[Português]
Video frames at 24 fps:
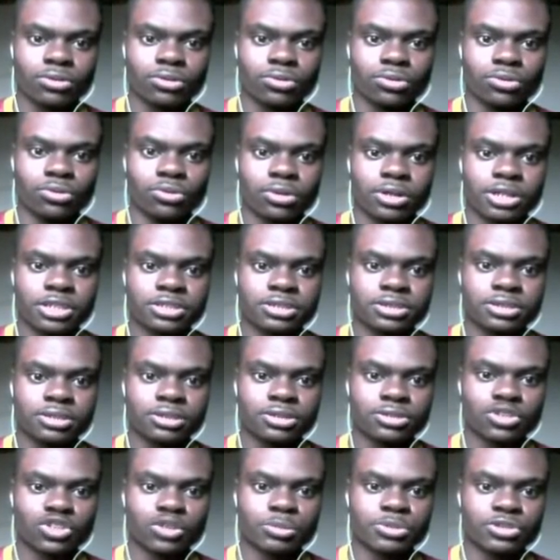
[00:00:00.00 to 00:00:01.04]
Olha o Lucas.
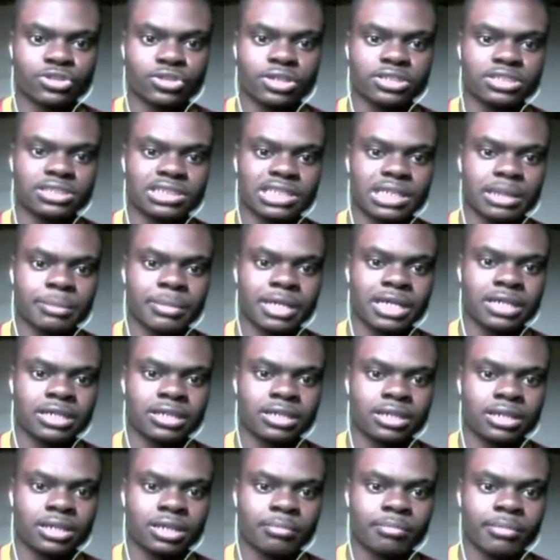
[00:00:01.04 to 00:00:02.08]
Subiu sozinho
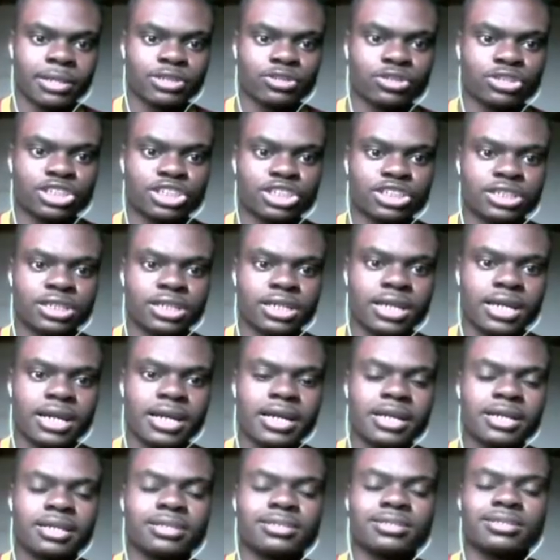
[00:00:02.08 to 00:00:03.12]
também. Bateu de
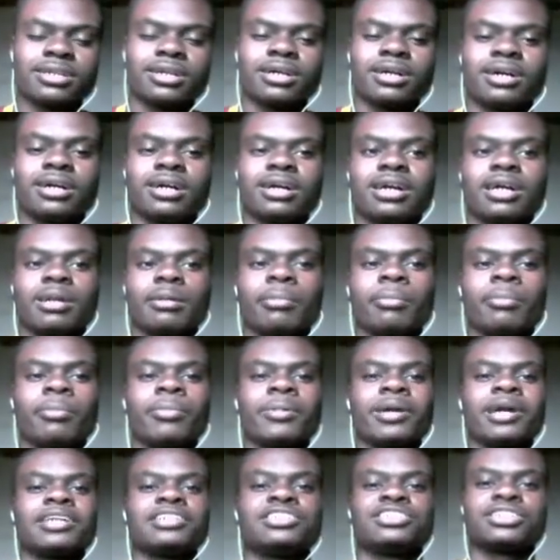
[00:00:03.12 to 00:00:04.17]
direita. Era pra
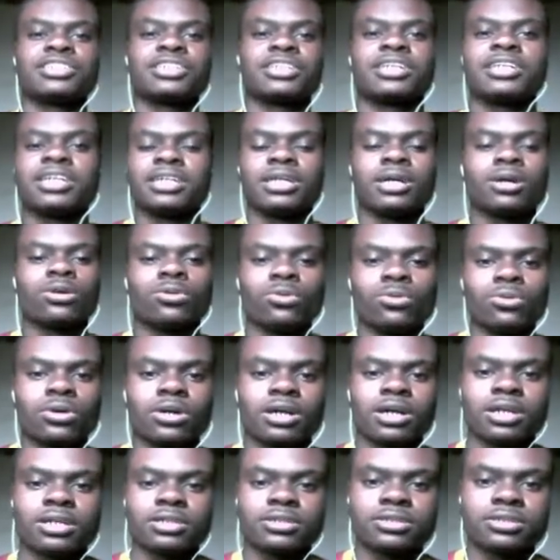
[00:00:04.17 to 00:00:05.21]
pegar de esquerda,
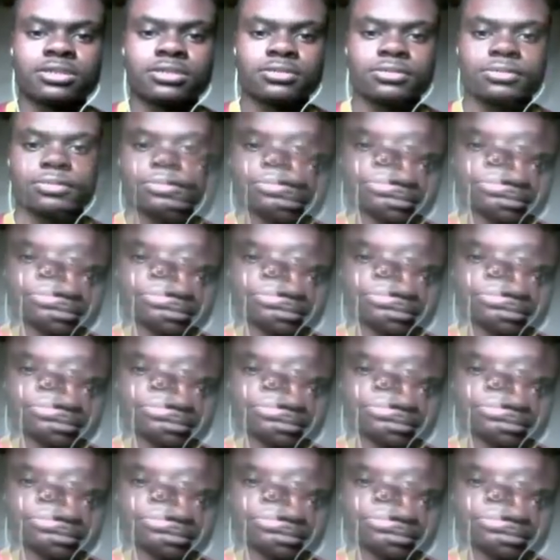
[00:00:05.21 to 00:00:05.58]
Lucas.